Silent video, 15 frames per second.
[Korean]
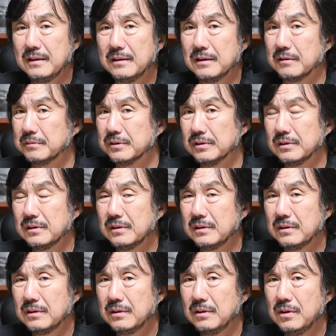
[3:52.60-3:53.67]
여러분,
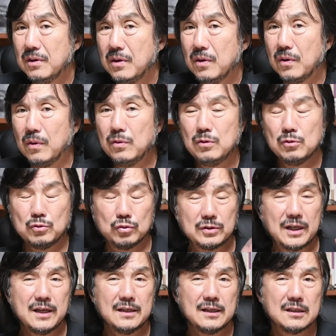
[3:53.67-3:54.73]
오늘 두
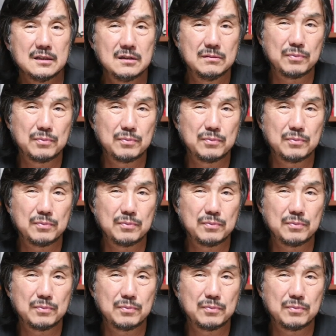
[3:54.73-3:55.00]
장의 사진을